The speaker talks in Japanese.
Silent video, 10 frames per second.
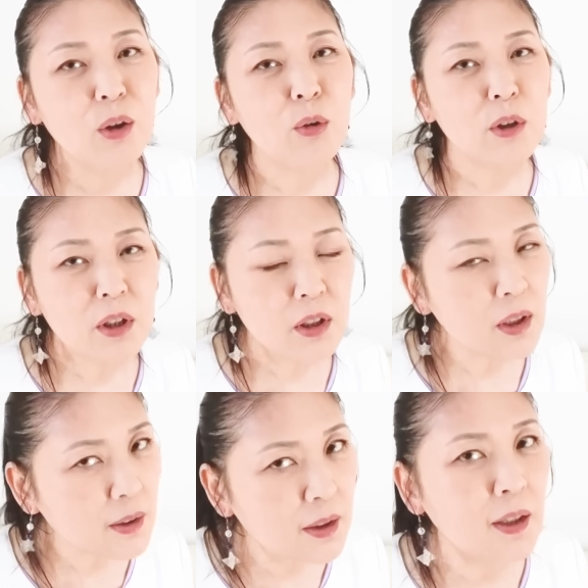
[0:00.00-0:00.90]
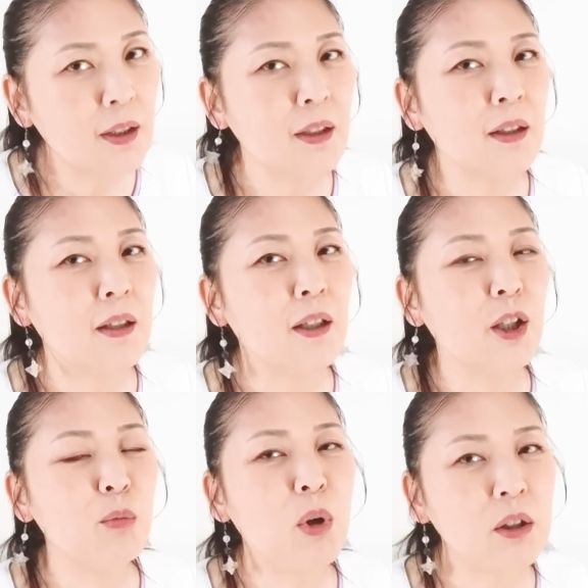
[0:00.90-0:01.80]
これに助けられた経
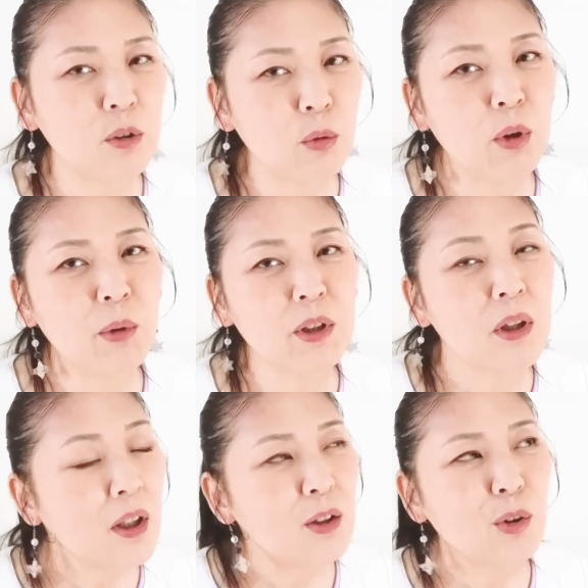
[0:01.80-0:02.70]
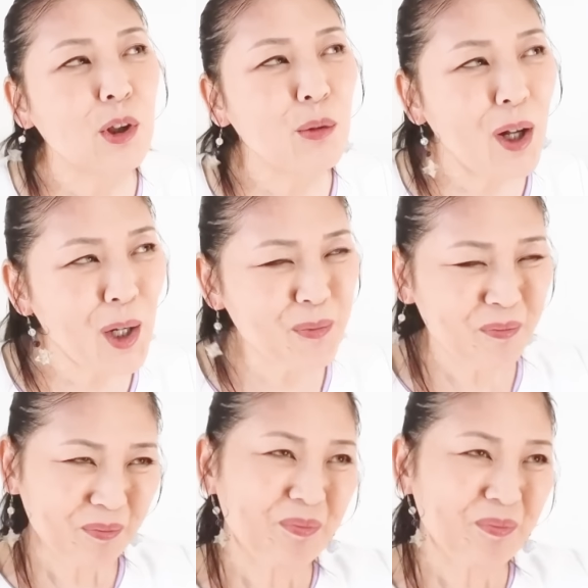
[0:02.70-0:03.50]
験もあると思います。それは、